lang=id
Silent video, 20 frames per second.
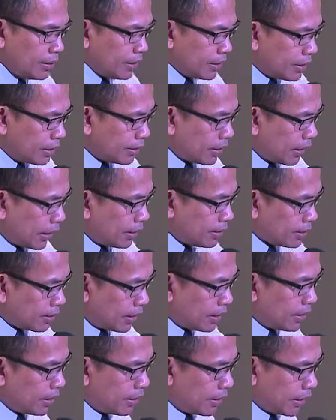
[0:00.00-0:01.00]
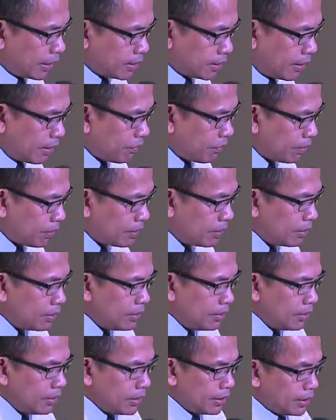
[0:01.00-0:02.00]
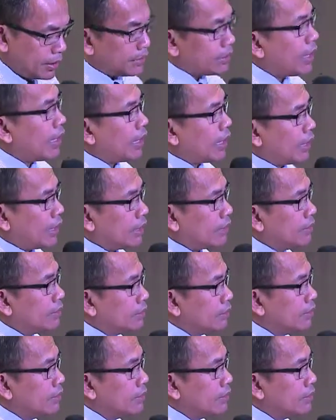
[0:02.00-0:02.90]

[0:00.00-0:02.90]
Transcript: kita entering the next level, kita akan